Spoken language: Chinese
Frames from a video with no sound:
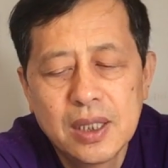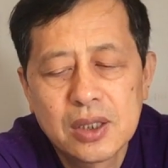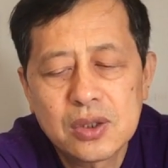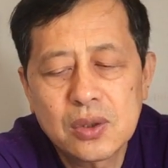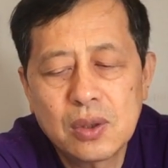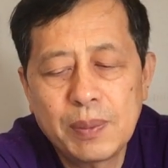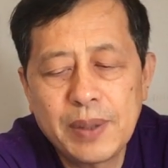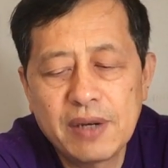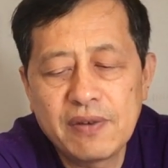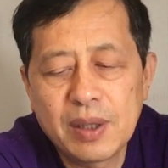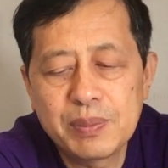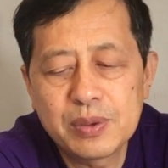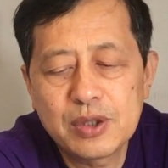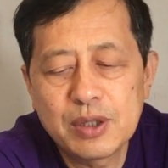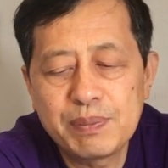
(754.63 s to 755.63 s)
中国边
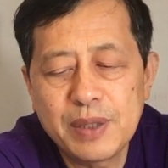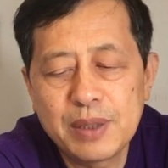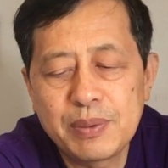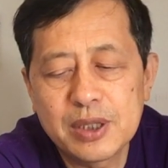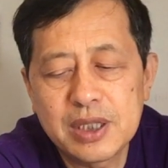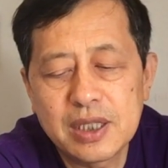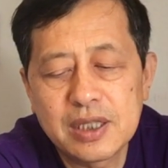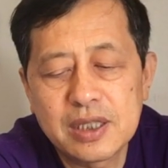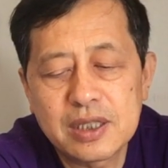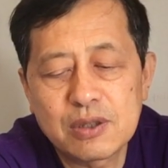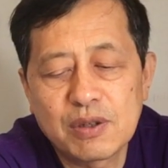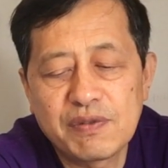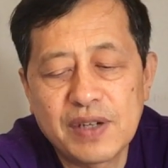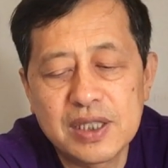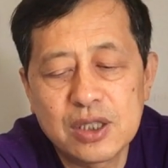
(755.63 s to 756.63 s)
防部队被迫进行
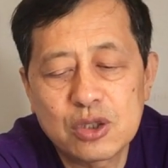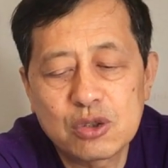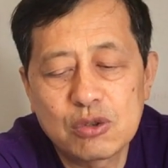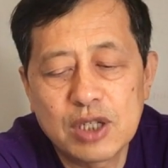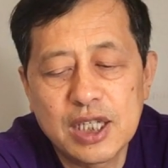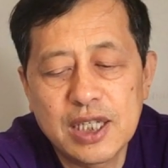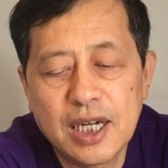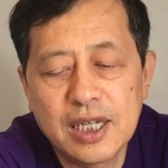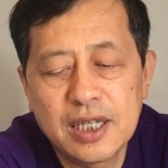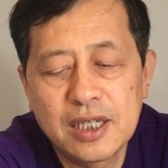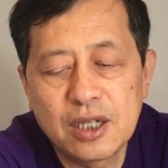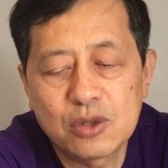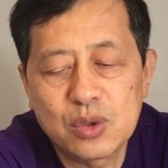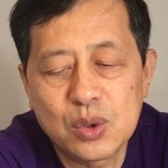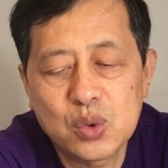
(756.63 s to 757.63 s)
自卫反击，苏联扬言
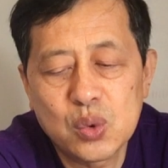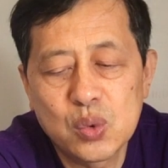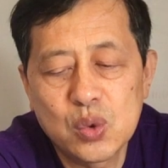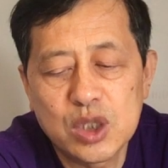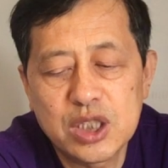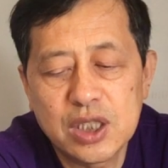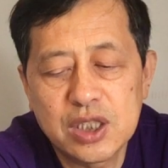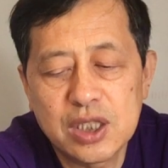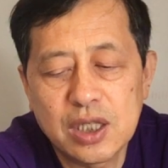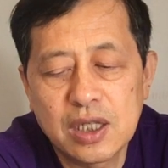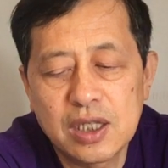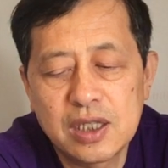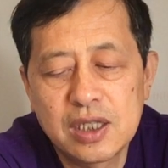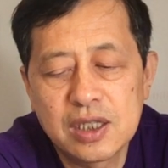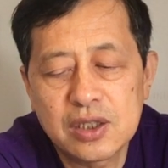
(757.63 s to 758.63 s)
要对中国进行
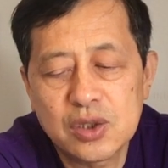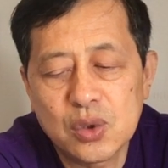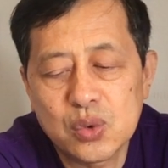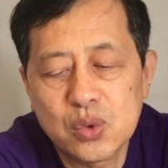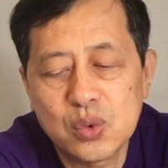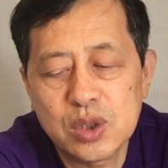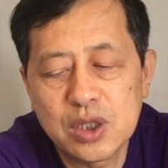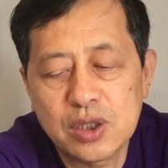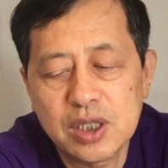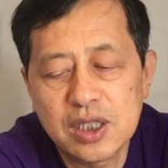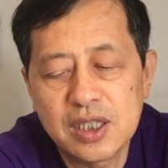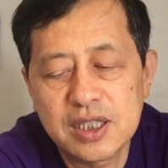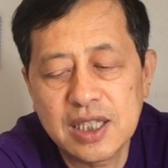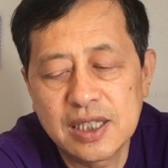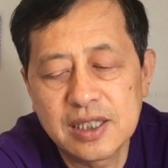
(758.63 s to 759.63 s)
核手术，就是
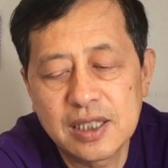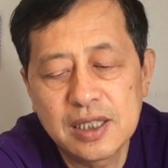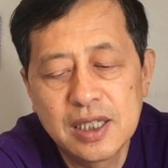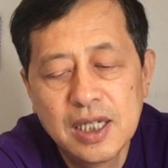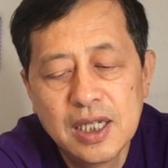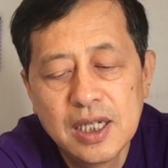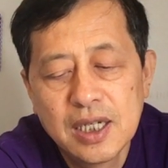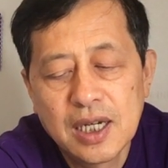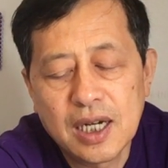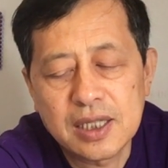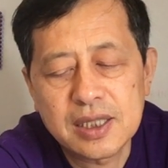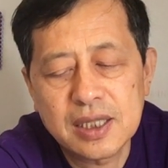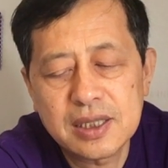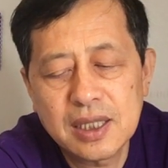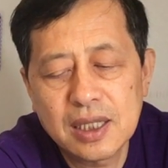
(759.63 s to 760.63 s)
核战争啊！
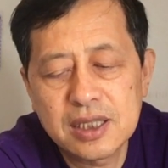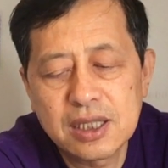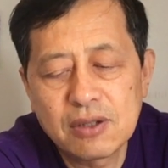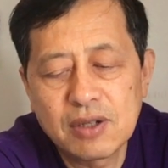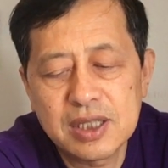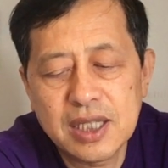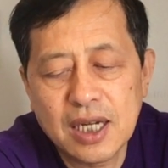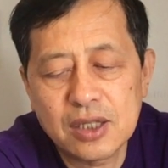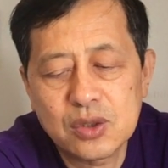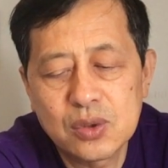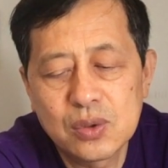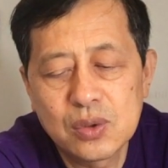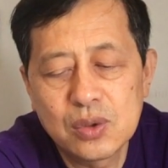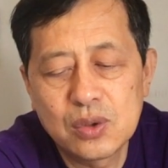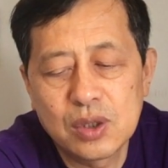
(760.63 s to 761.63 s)
在这样情况下，
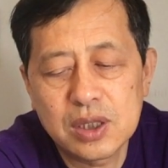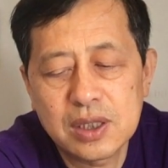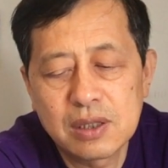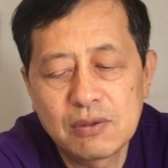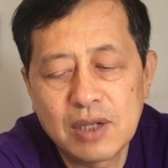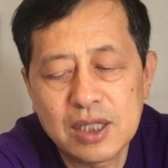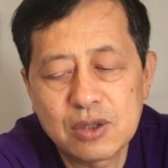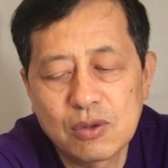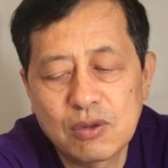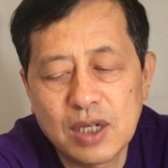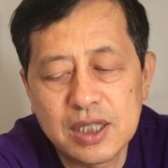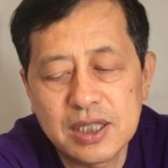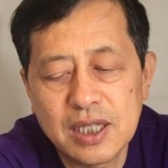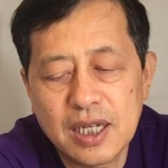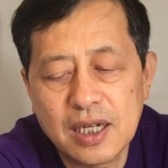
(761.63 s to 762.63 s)
中国深挖洞、
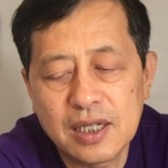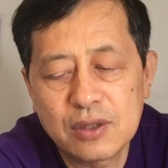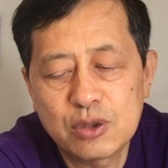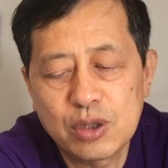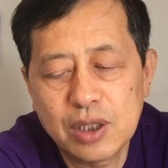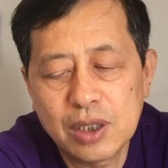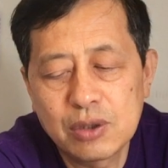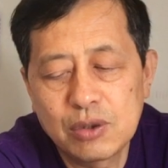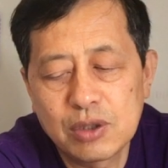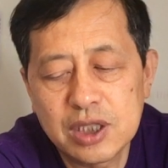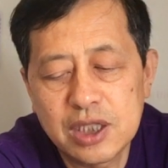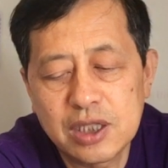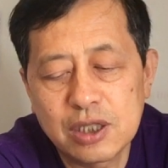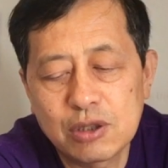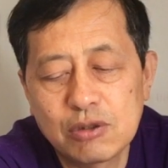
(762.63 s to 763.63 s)
广积粮，全国
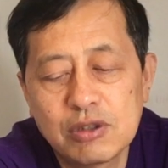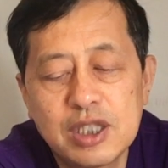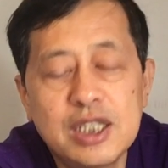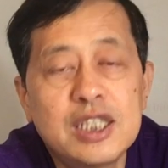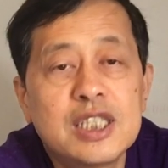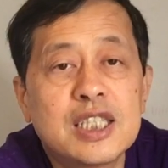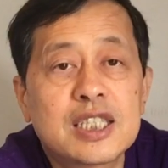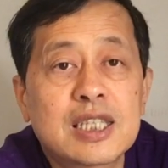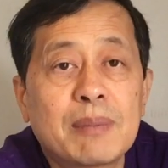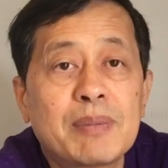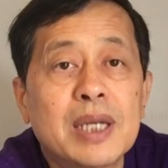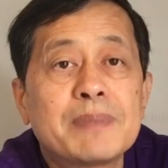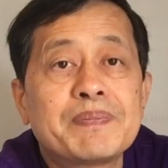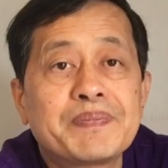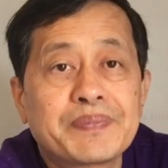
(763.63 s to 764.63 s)
启动一级战备。